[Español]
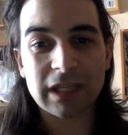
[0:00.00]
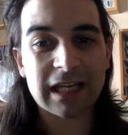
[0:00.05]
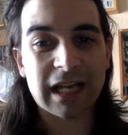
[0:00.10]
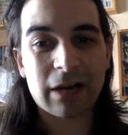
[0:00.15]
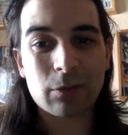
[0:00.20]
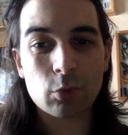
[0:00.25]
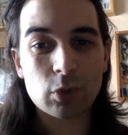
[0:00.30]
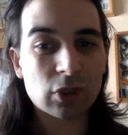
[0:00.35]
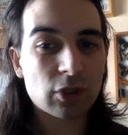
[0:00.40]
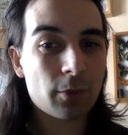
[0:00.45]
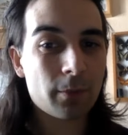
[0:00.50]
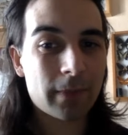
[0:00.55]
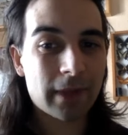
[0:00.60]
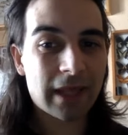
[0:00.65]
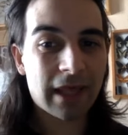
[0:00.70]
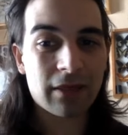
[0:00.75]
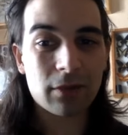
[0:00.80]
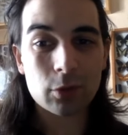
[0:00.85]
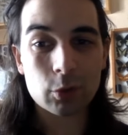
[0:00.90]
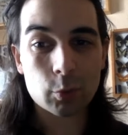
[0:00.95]
al muerto en
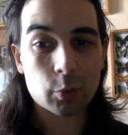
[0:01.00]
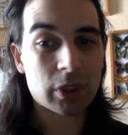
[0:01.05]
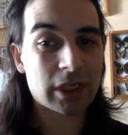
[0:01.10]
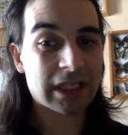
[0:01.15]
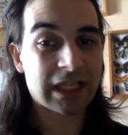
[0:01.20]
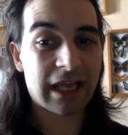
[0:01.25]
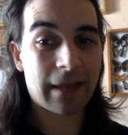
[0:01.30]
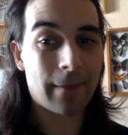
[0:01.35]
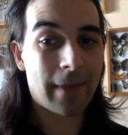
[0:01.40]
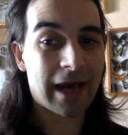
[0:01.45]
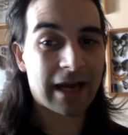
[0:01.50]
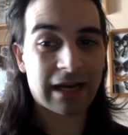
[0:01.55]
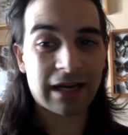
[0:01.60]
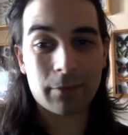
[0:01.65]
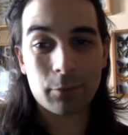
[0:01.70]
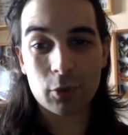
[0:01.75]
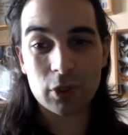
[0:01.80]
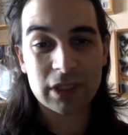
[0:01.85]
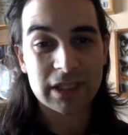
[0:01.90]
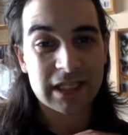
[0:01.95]
pedazos, puedes quemarle,
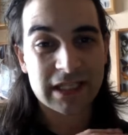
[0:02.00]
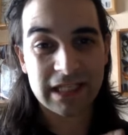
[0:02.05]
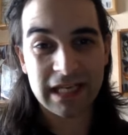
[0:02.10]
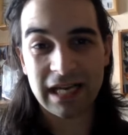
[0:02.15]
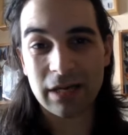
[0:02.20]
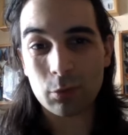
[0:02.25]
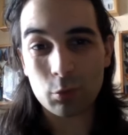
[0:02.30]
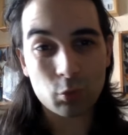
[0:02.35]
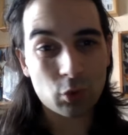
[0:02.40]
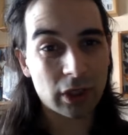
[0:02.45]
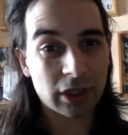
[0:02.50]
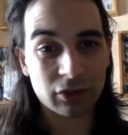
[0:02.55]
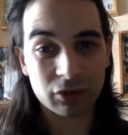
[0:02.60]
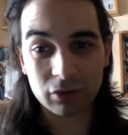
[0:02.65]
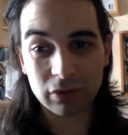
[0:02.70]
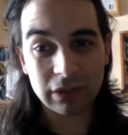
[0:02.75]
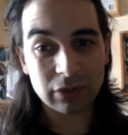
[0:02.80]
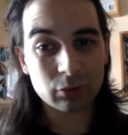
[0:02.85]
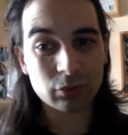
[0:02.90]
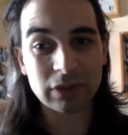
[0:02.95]
puedes echar a un muerto
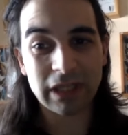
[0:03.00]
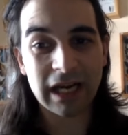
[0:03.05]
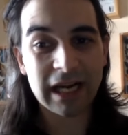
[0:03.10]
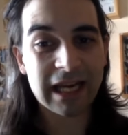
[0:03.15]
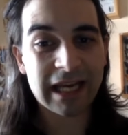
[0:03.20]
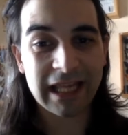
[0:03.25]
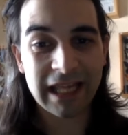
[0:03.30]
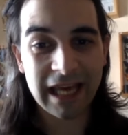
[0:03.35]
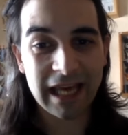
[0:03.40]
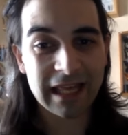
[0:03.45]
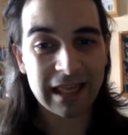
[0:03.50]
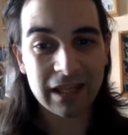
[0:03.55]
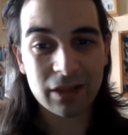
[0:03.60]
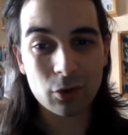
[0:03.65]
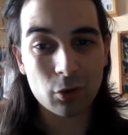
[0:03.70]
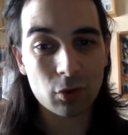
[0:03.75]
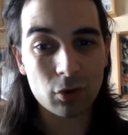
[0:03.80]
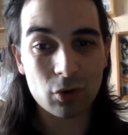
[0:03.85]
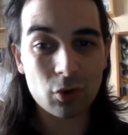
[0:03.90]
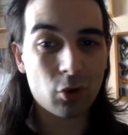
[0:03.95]
en un tanque de ácido
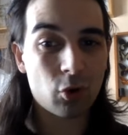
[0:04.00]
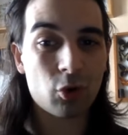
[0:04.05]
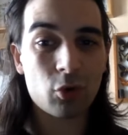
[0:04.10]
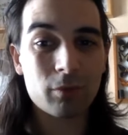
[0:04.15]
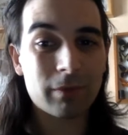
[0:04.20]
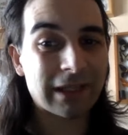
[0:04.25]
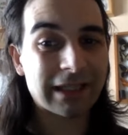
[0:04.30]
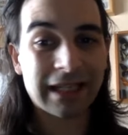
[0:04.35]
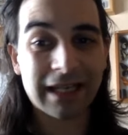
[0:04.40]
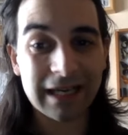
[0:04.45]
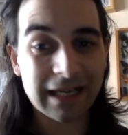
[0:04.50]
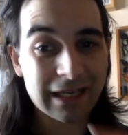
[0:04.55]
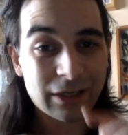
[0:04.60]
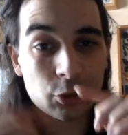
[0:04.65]
o meterle,